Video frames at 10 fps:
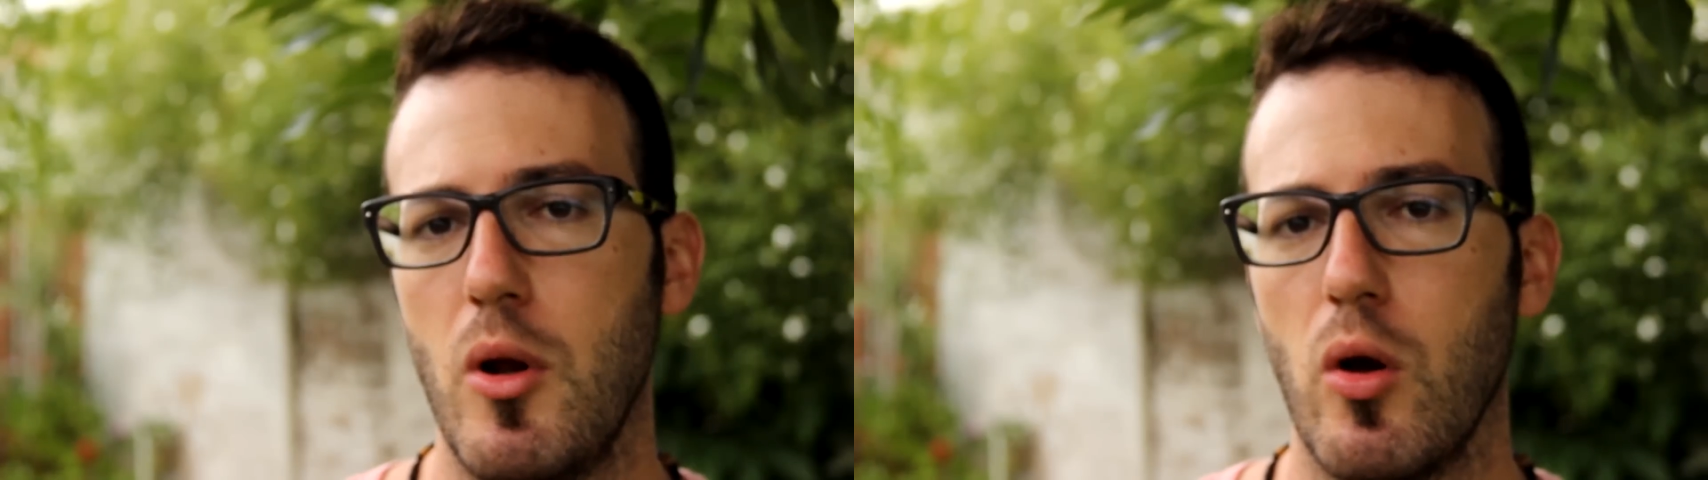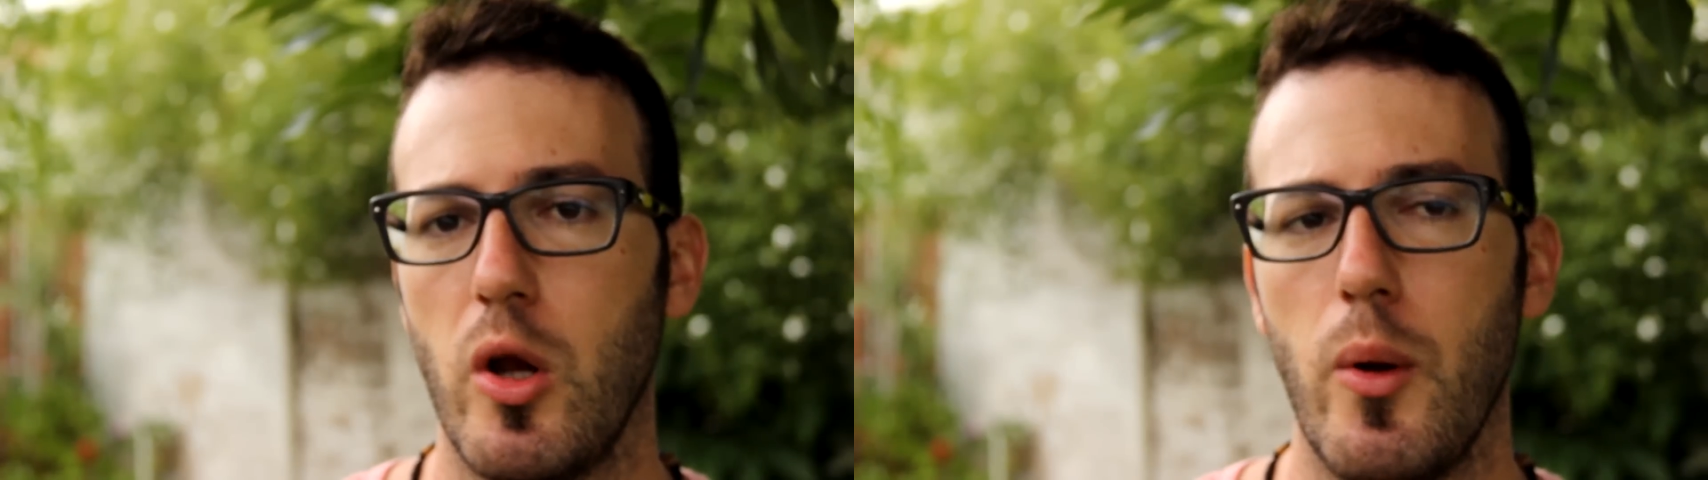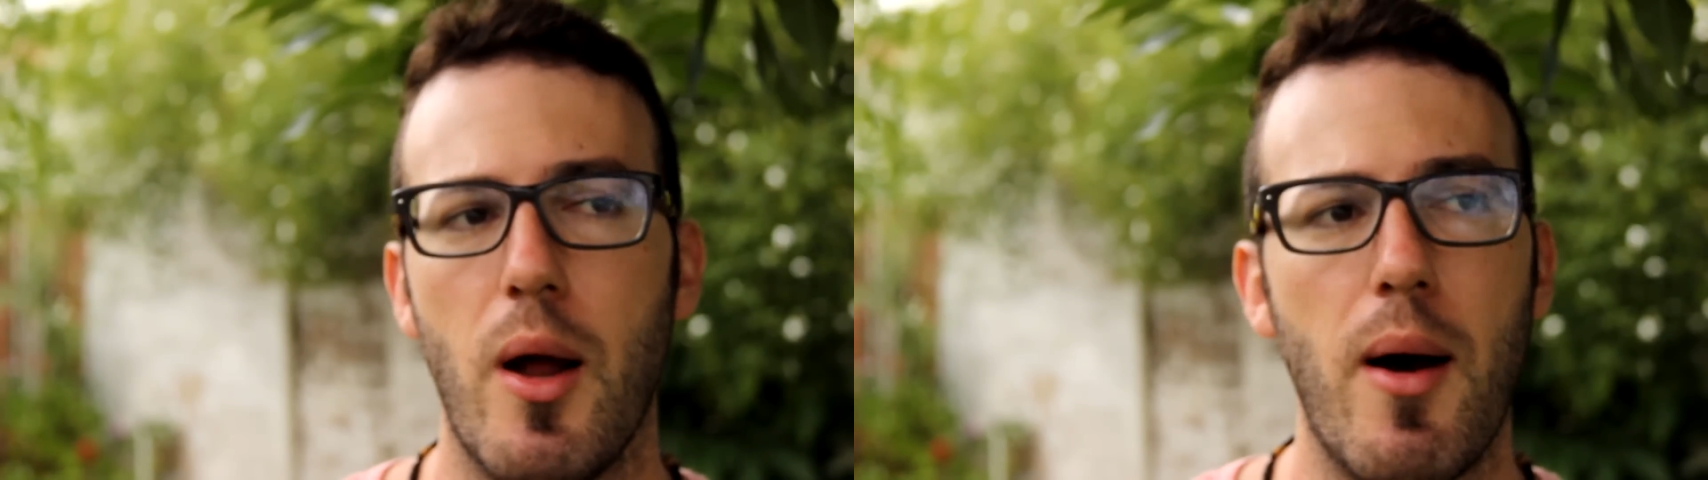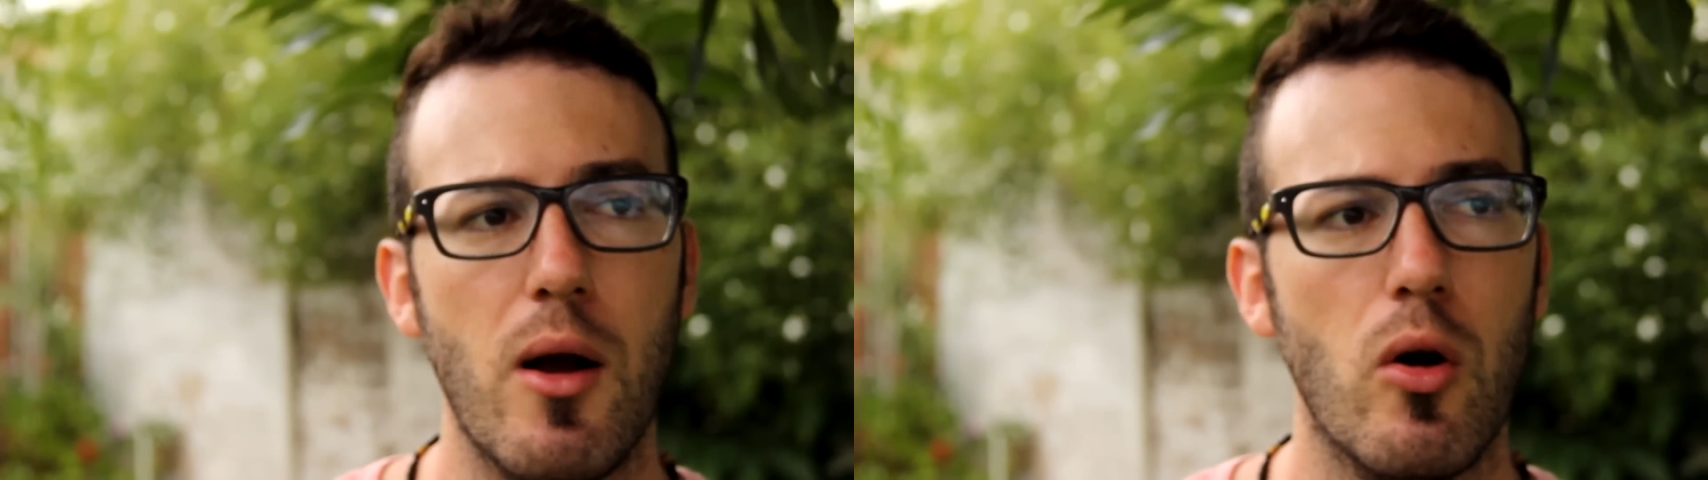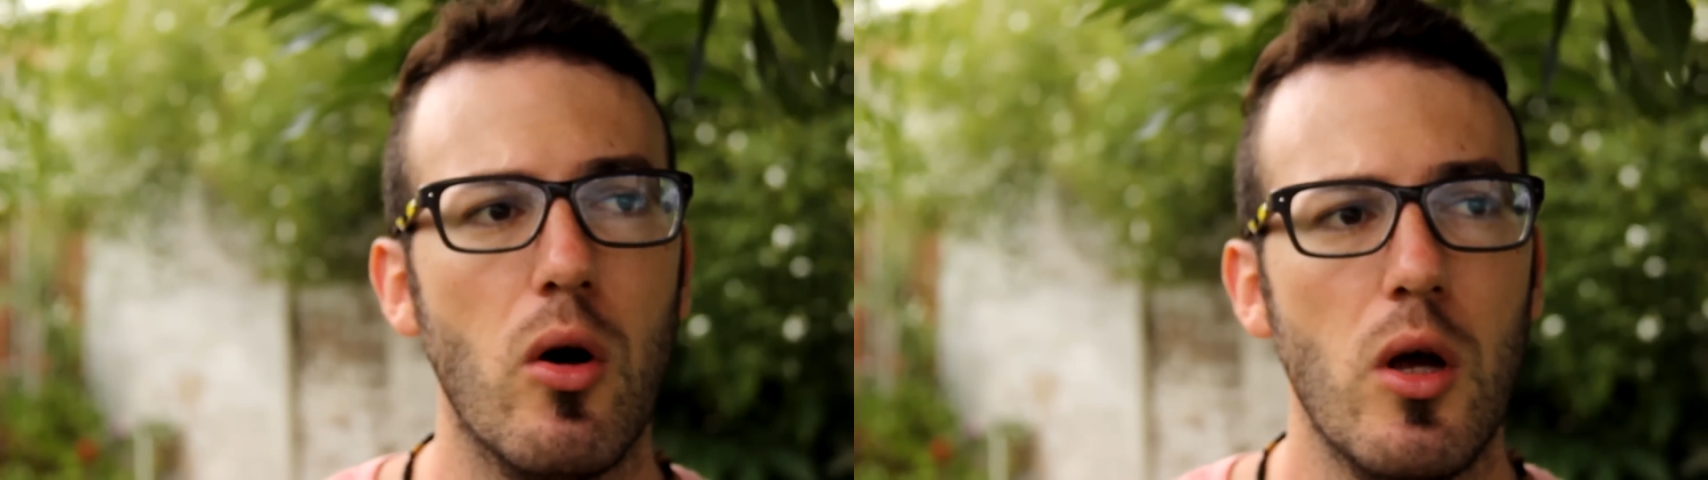me lo escriben
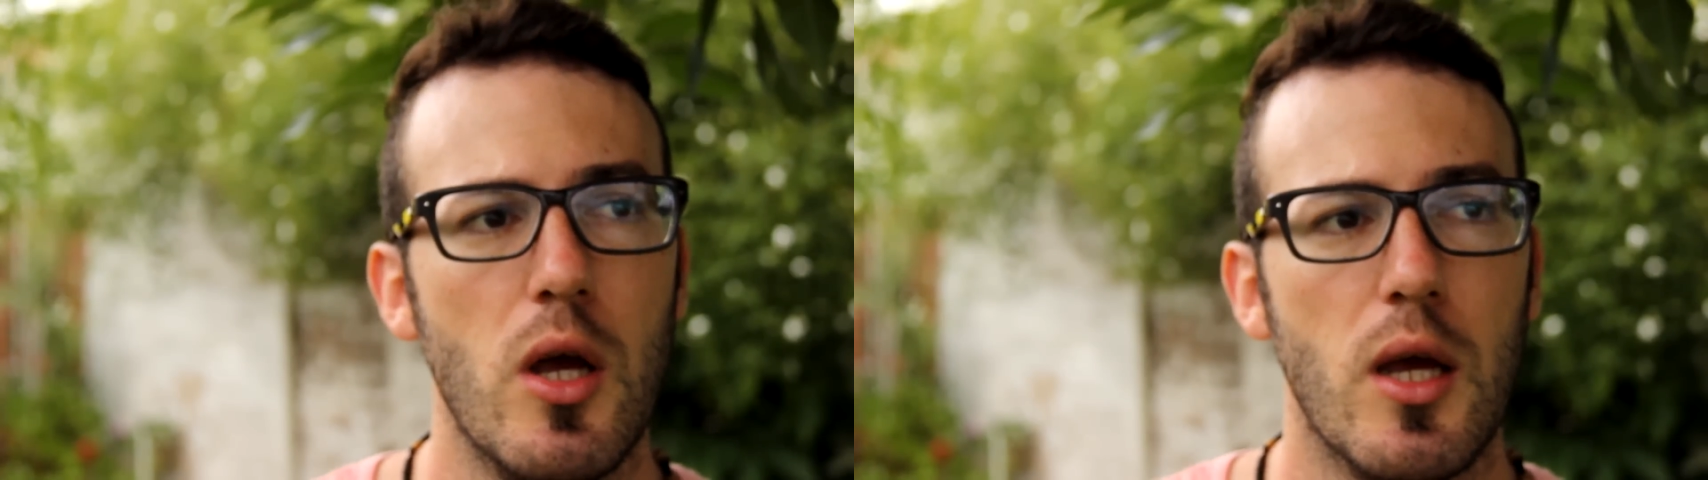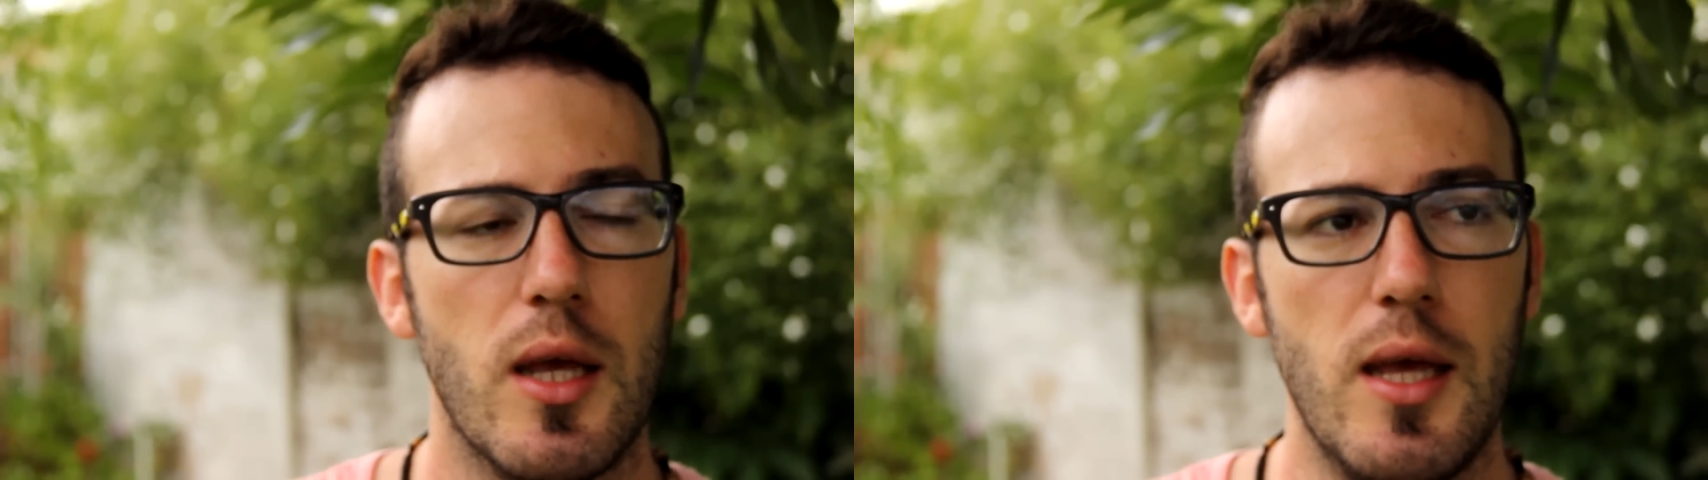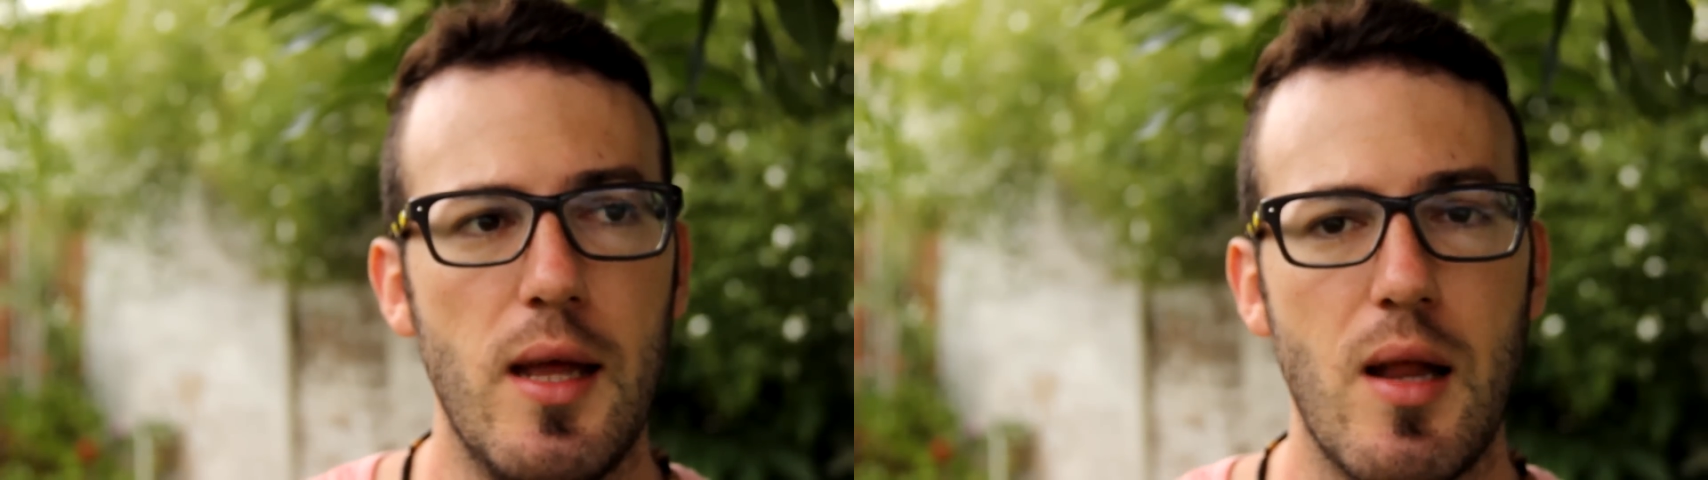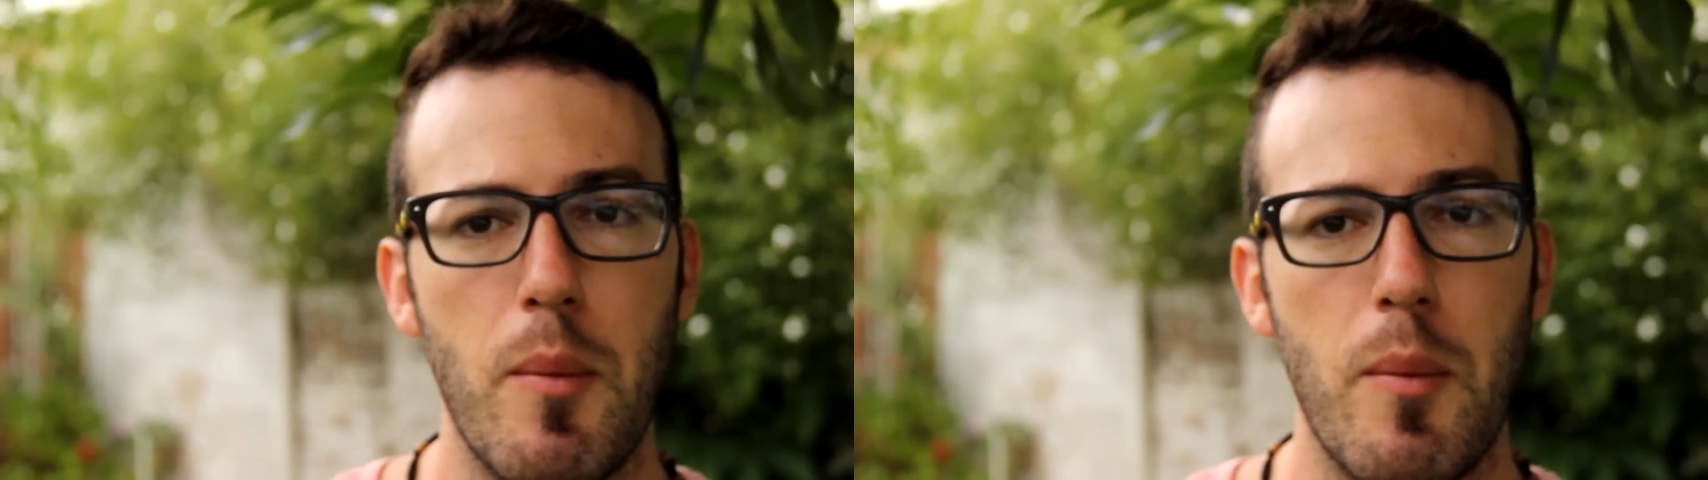abajo. Y